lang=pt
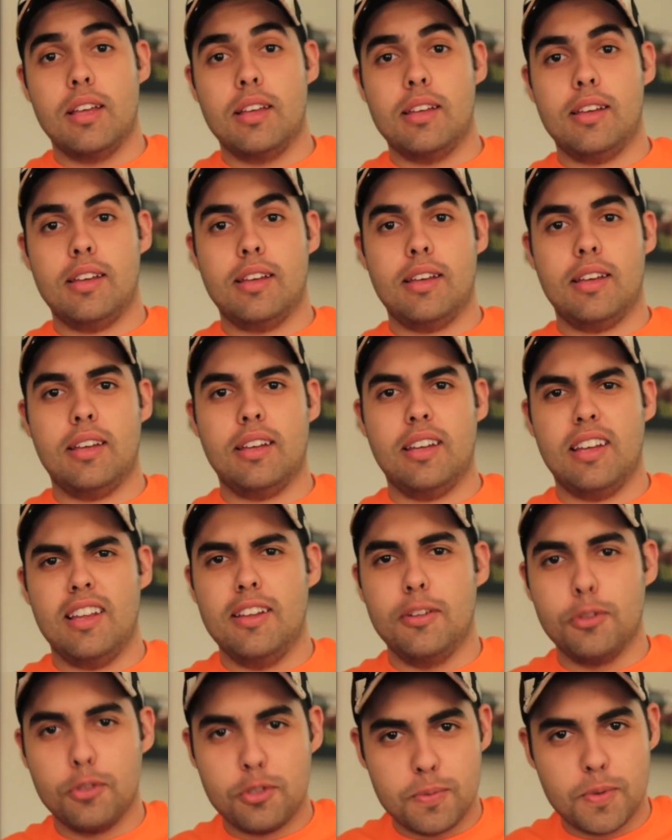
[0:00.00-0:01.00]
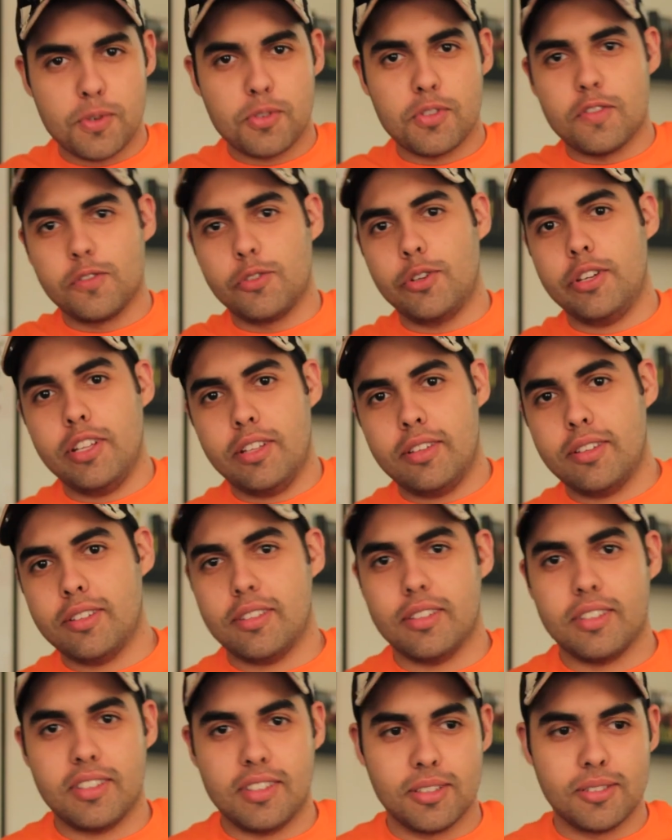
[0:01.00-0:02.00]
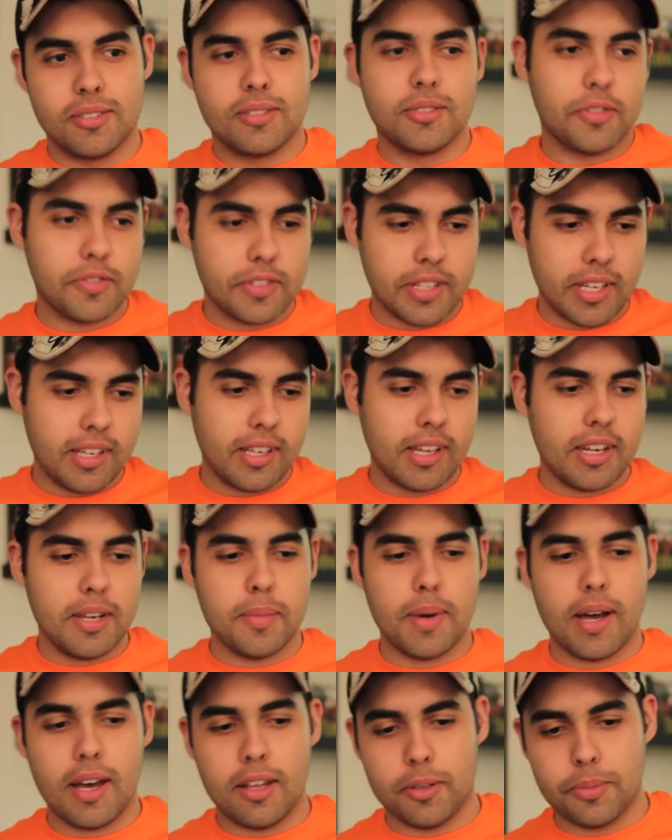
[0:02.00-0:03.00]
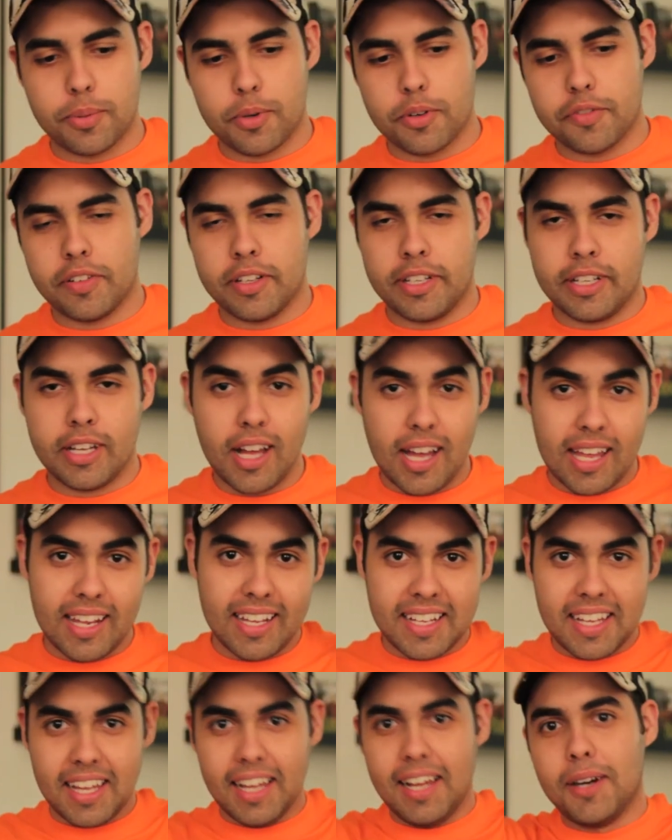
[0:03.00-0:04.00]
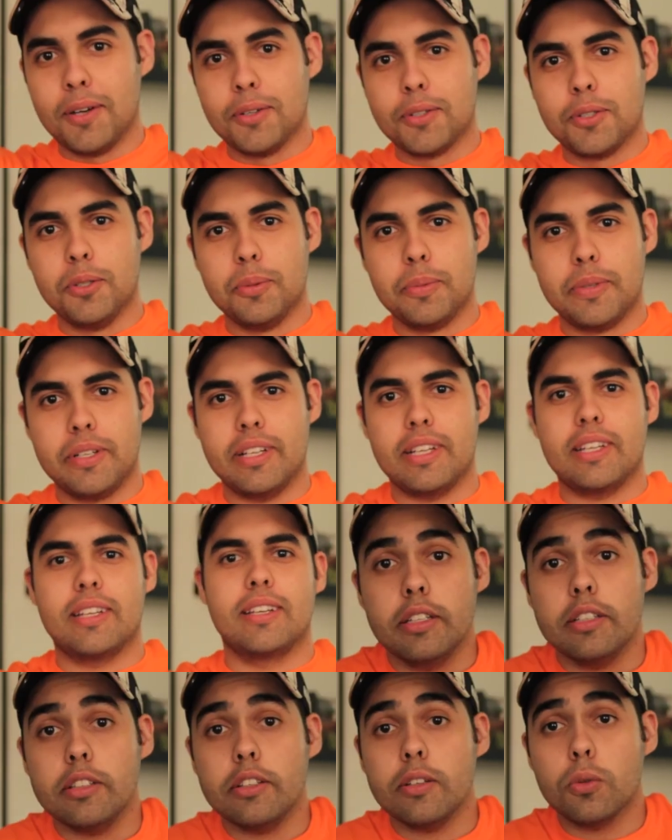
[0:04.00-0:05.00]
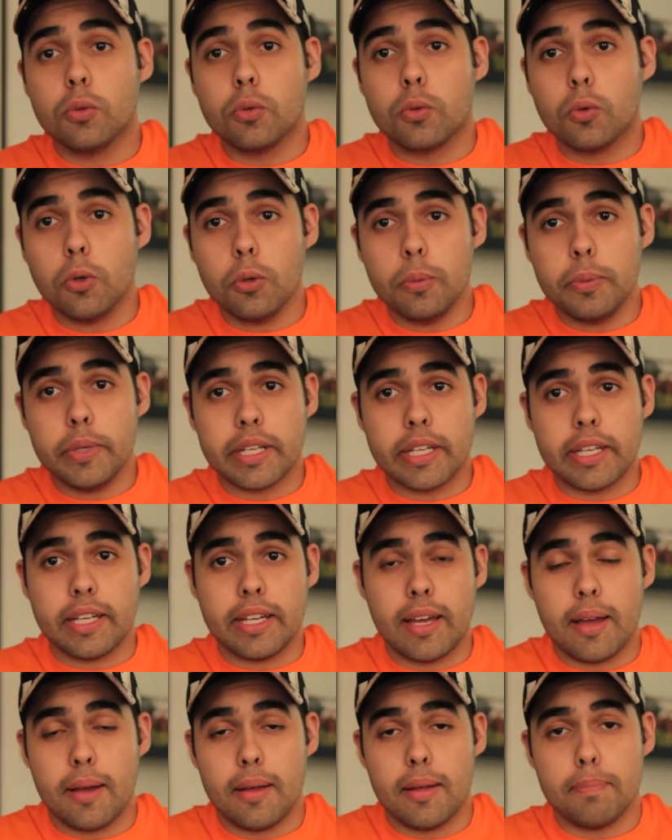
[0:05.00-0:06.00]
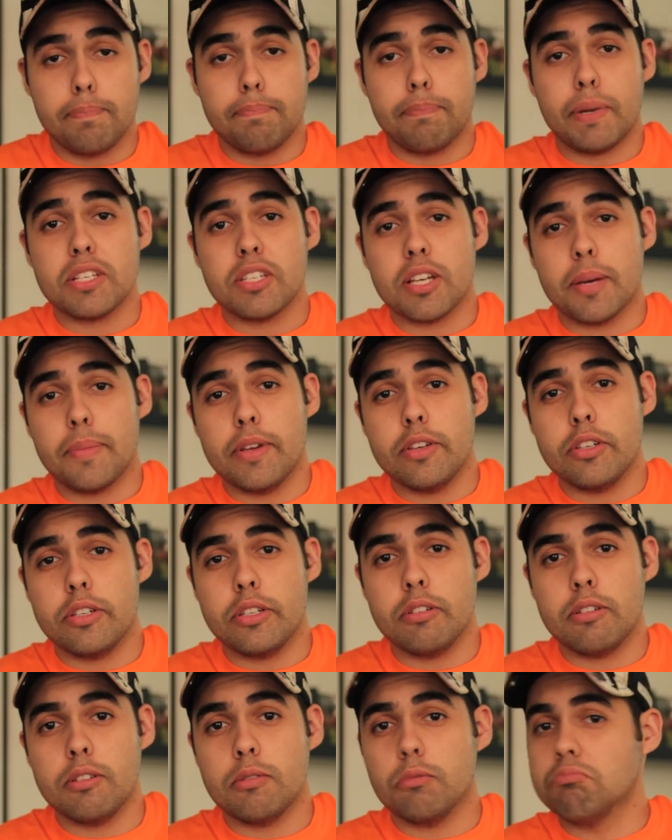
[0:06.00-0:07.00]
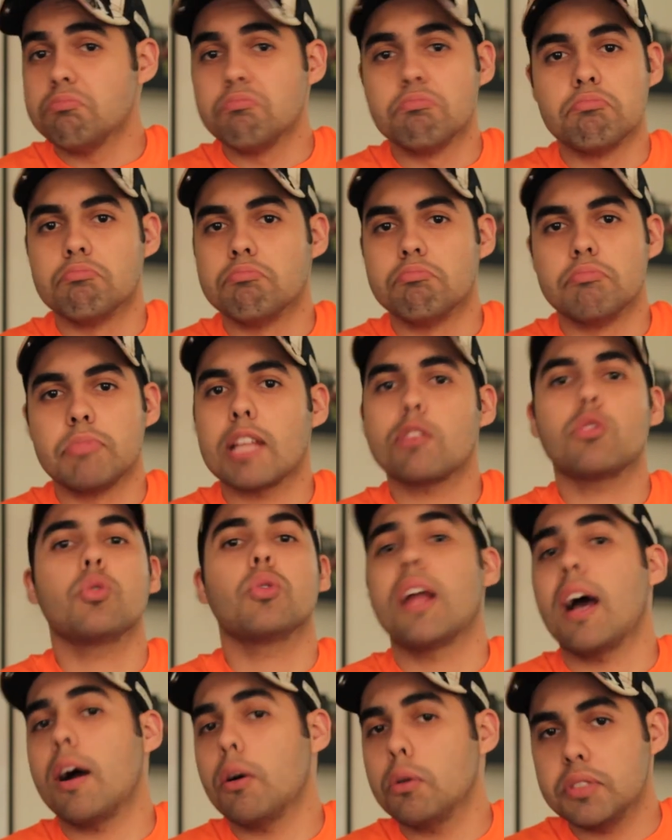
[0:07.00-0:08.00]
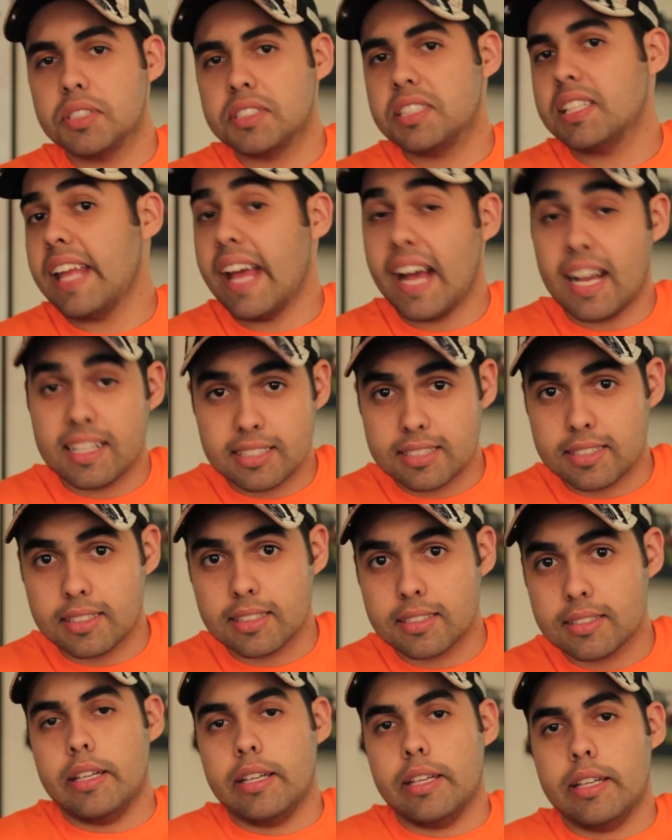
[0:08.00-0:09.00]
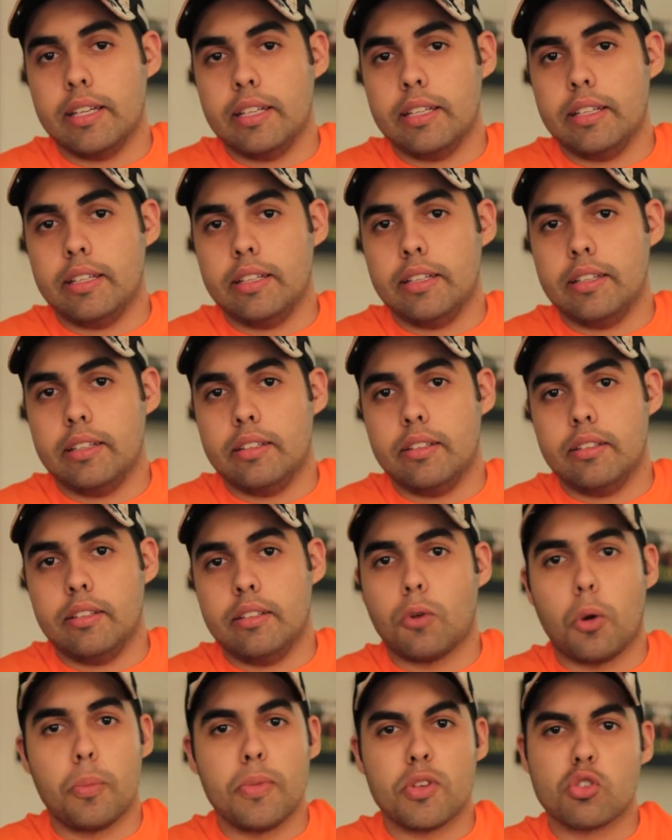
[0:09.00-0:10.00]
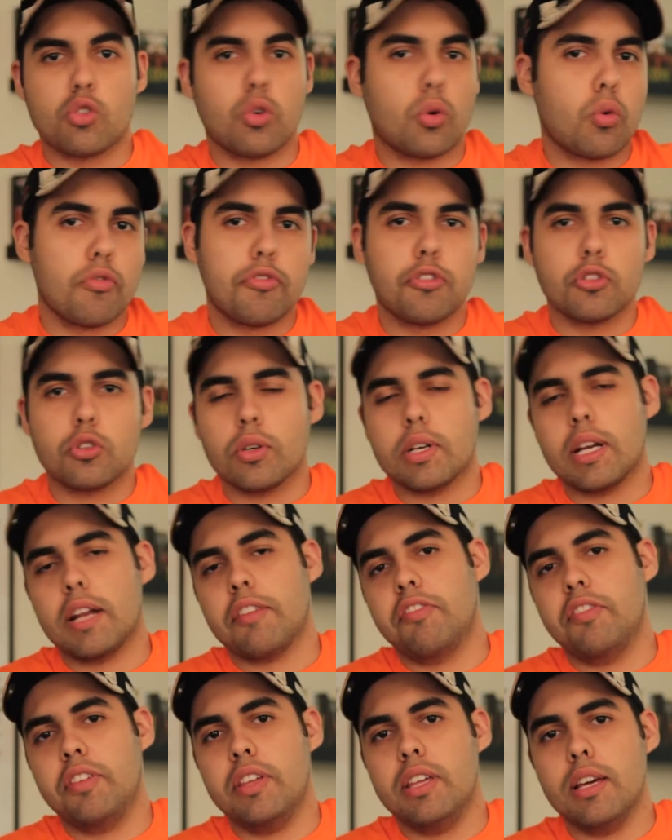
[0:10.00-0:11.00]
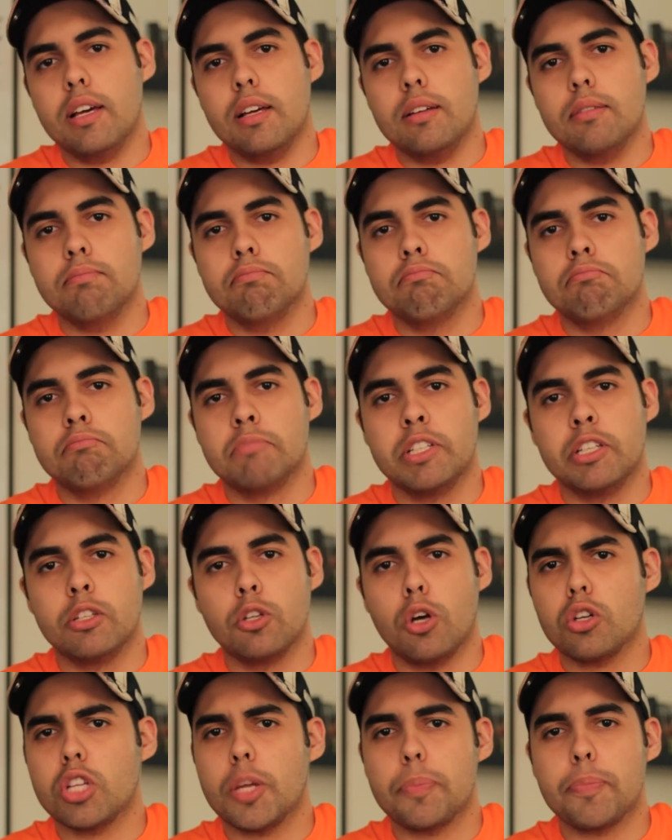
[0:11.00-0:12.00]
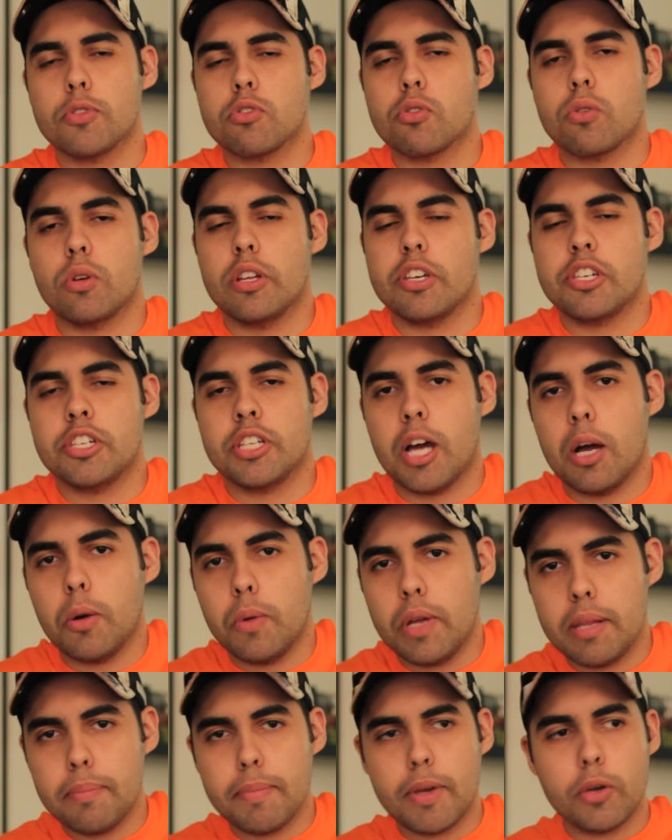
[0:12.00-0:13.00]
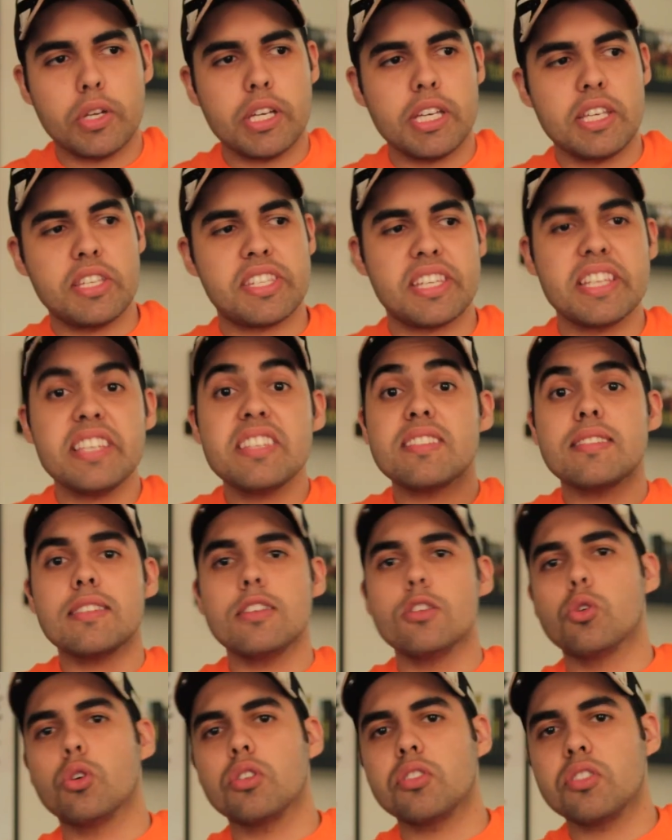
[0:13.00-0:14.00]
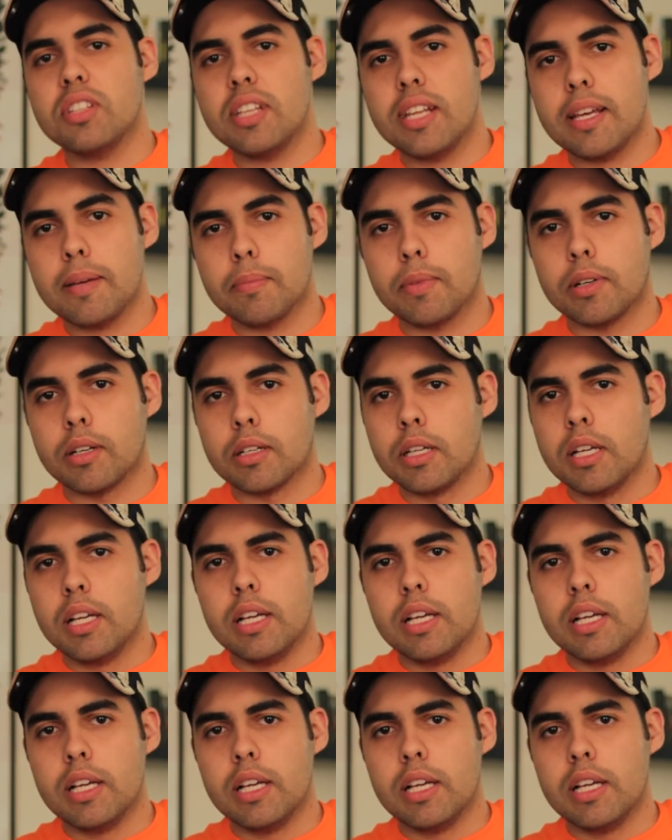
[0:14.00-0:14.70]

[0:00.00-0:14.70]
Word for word: É, ele é um dos meus favoritos, então eu fiquei animado, porque eu falei, ah, legal, Kubrick. Então, Kubrick é praticamente um natural cineasta. Ele começou com fotografia, e logo depois do colegial, ele meio que se ensinou cinema.